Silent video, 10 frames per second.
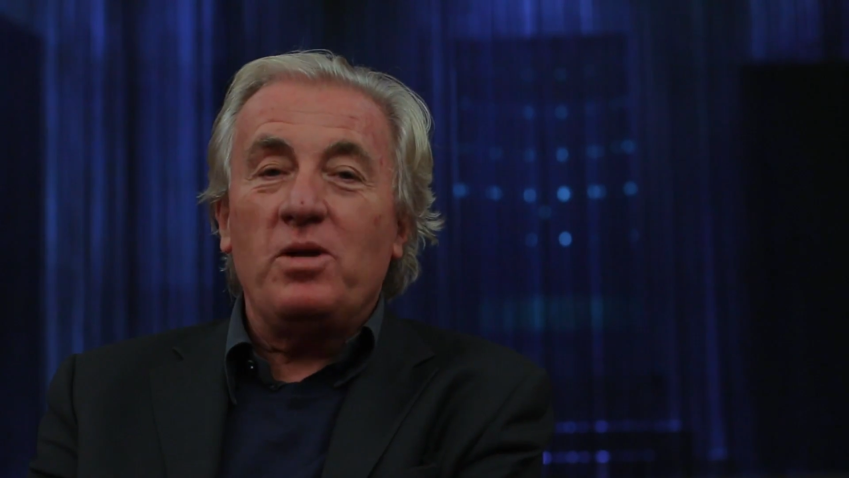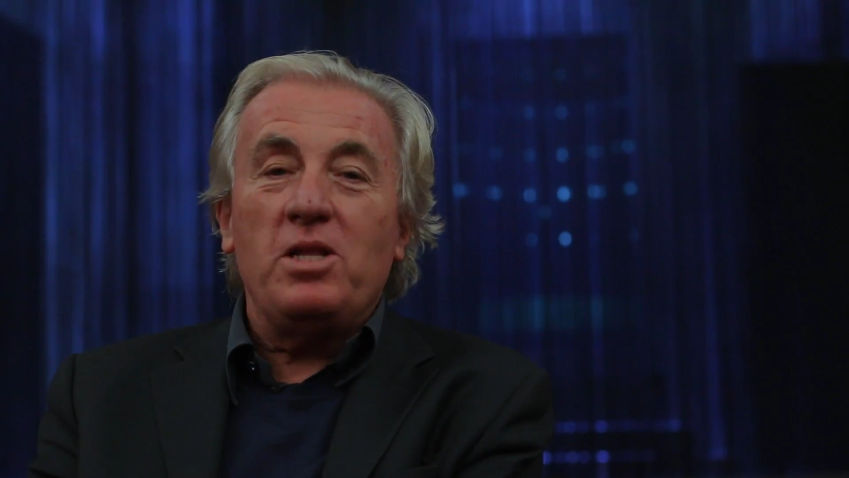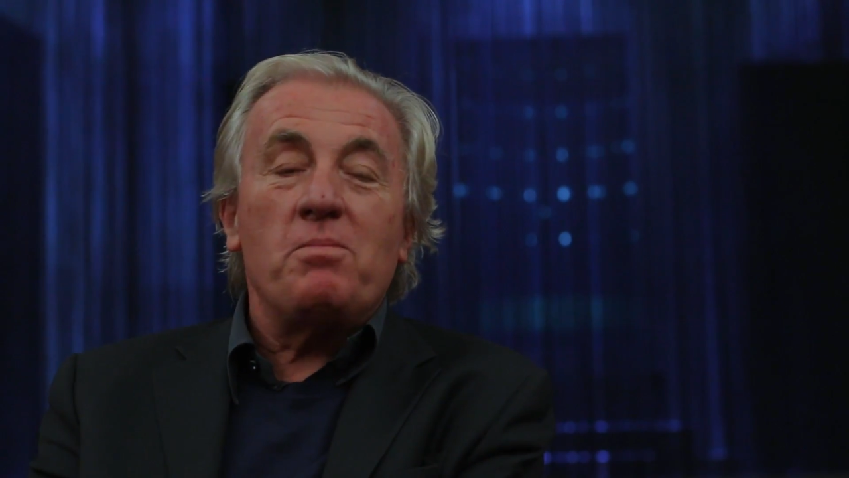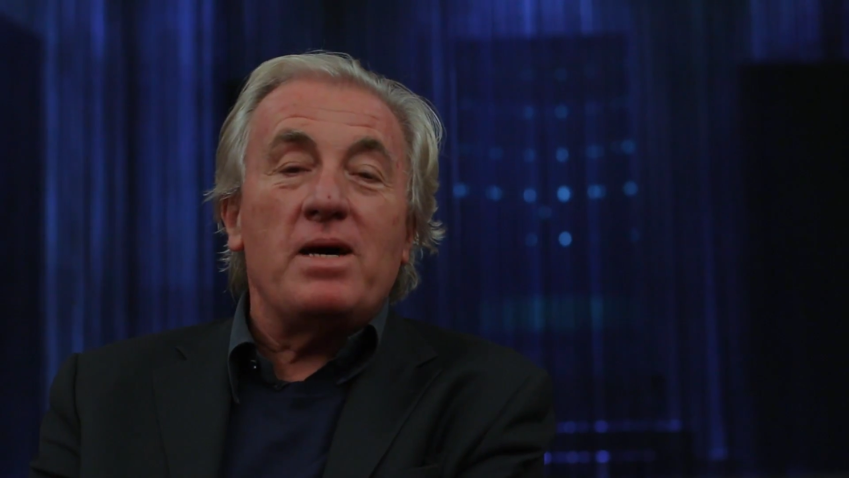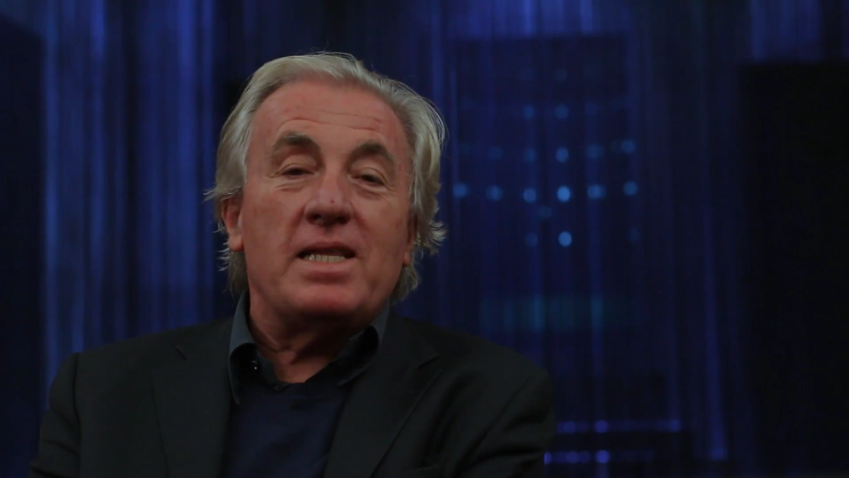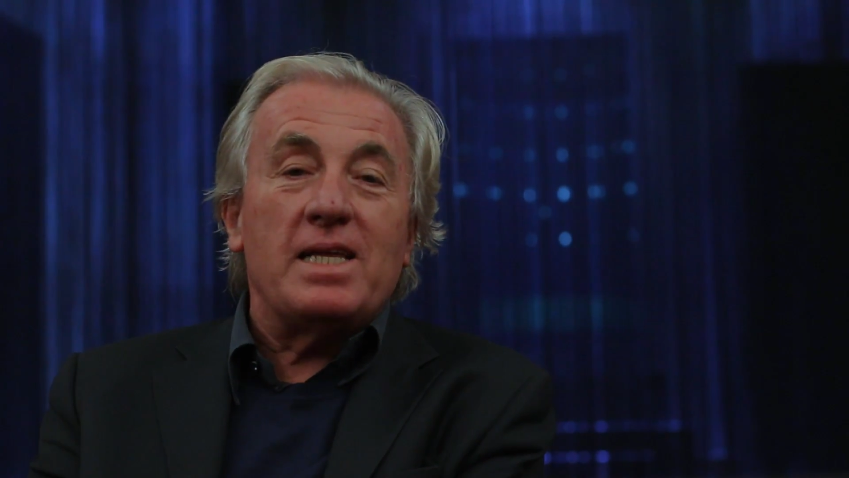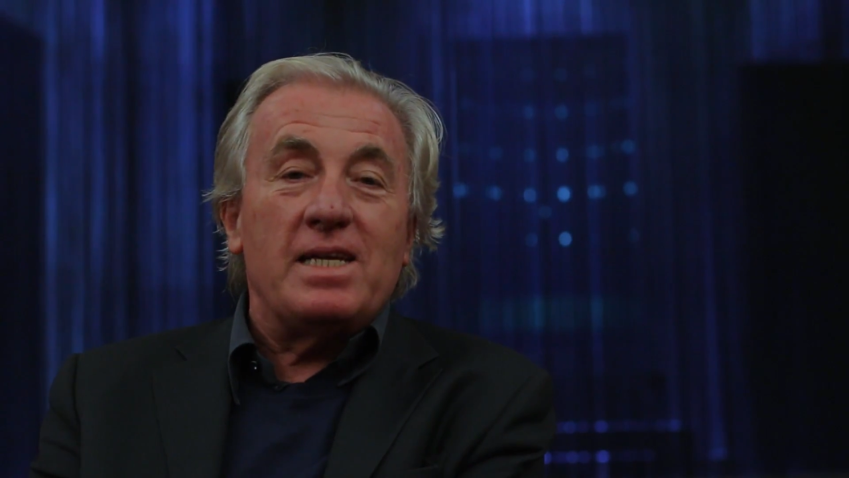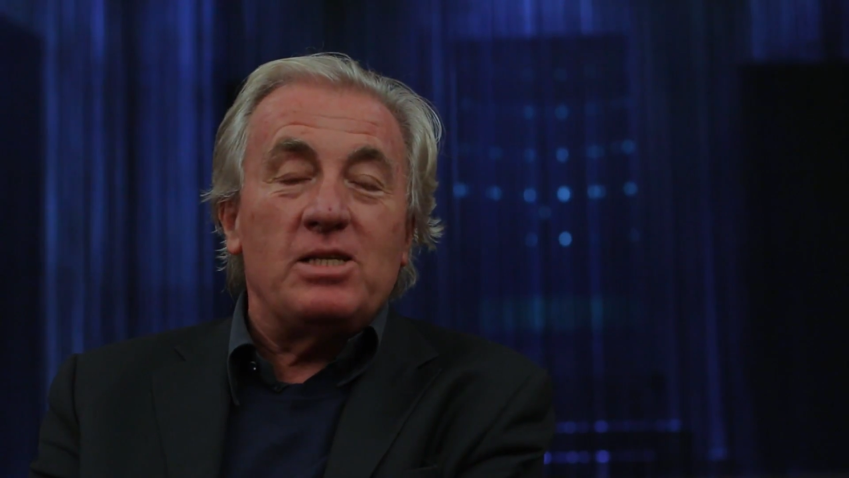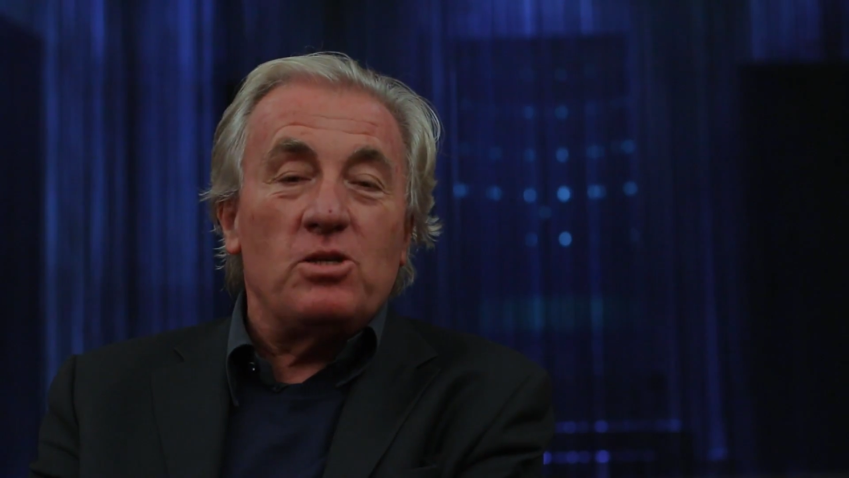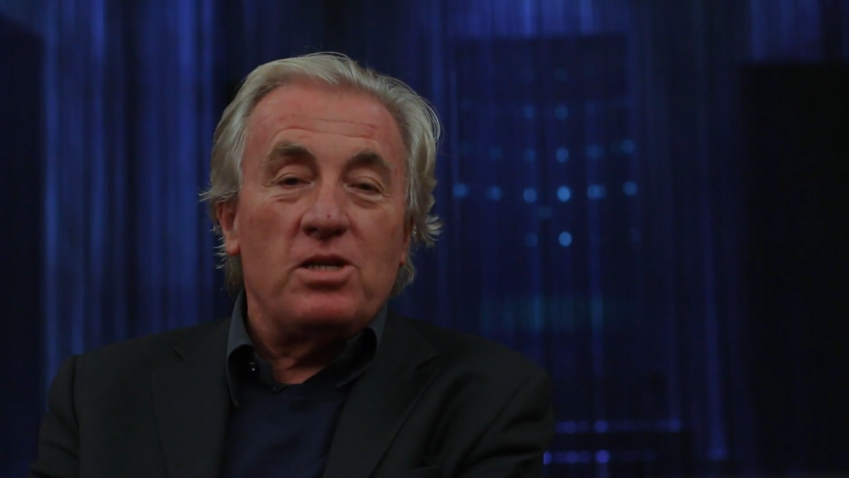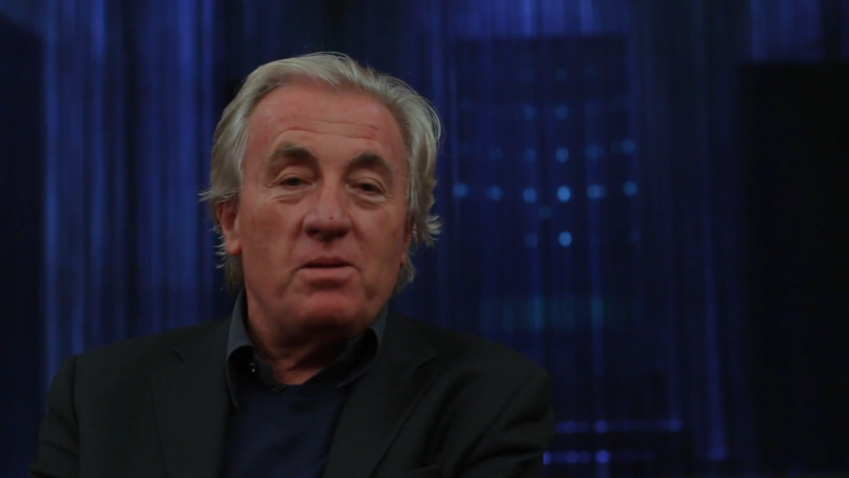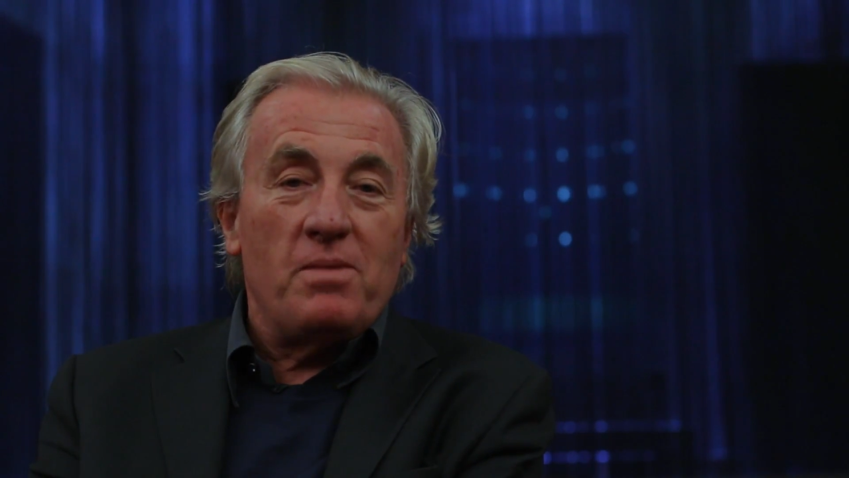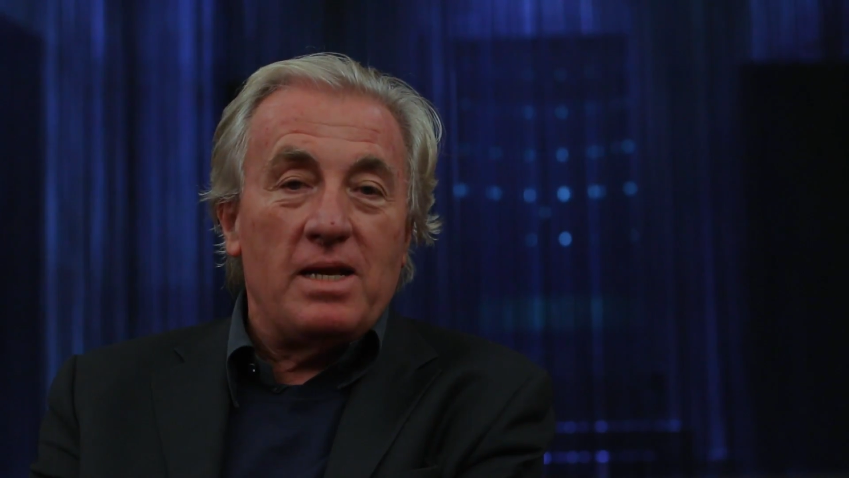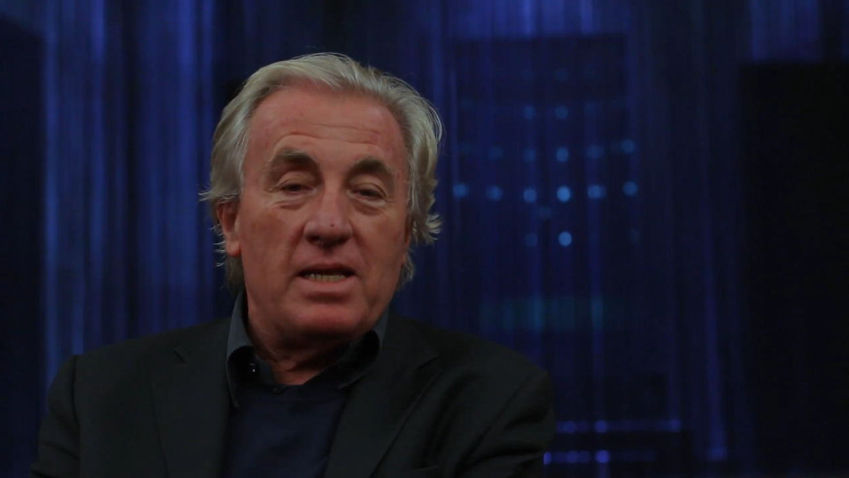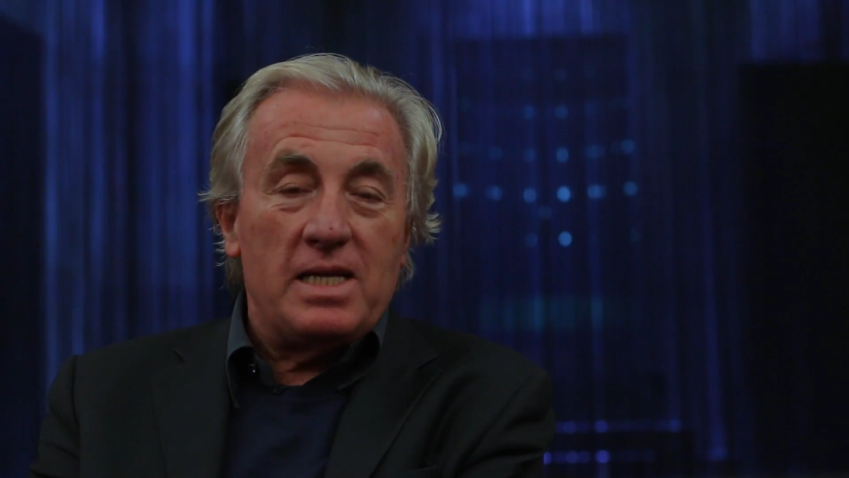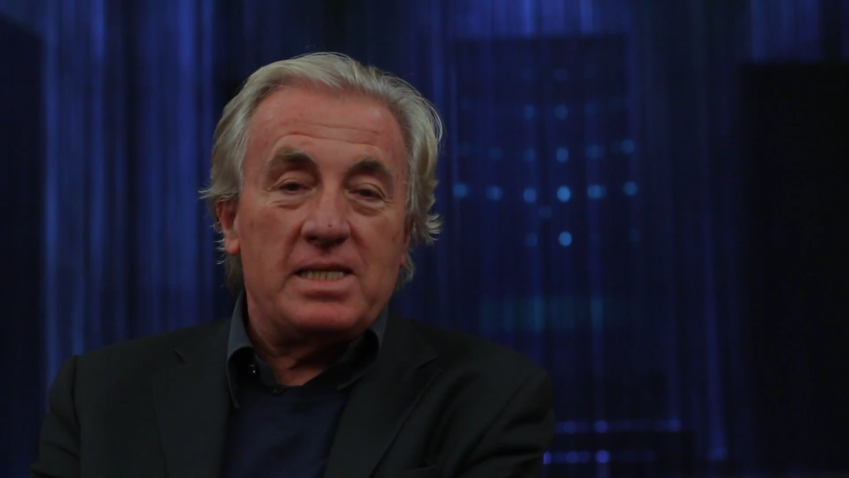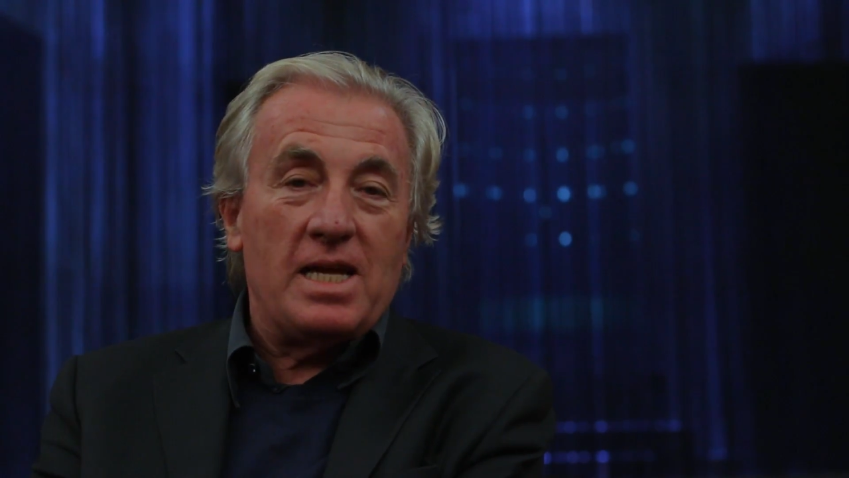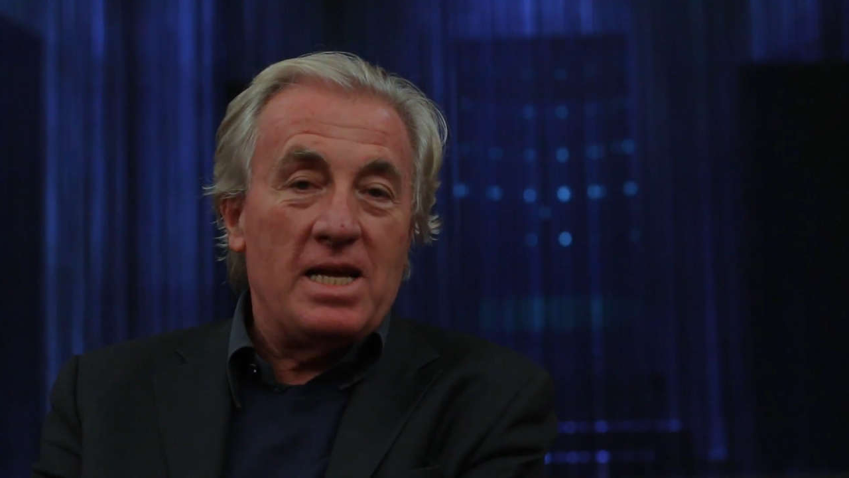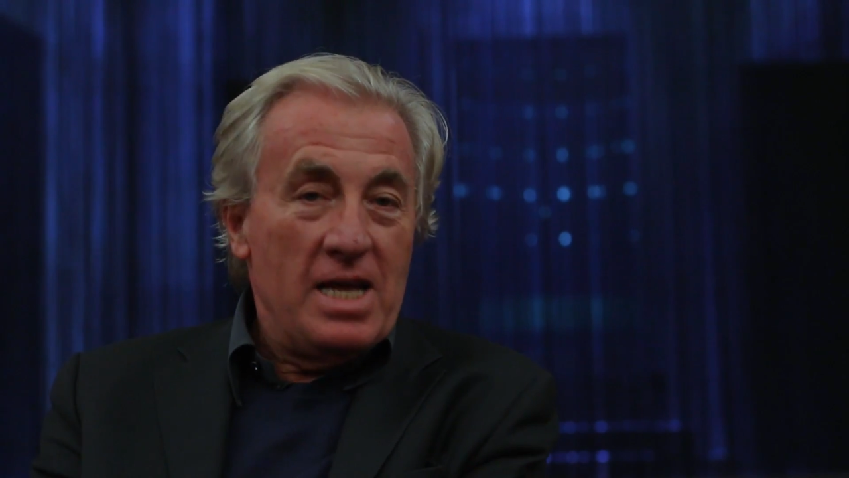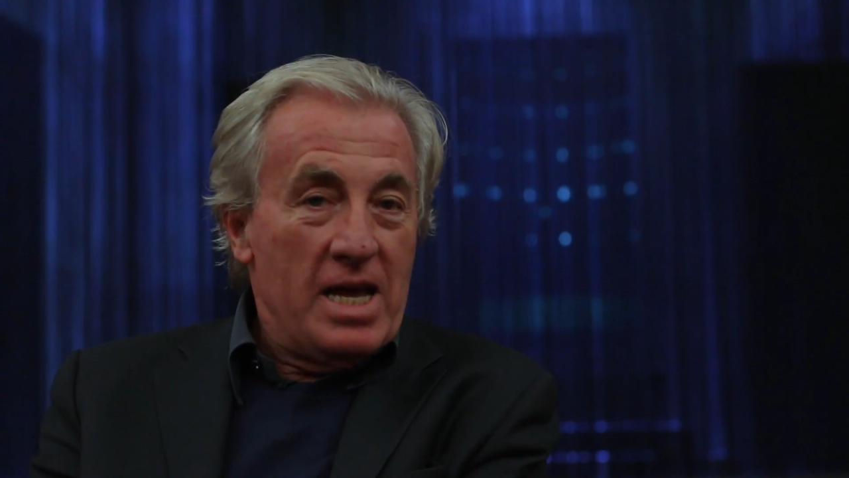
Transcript: quindi Marta Crisolini Malatesta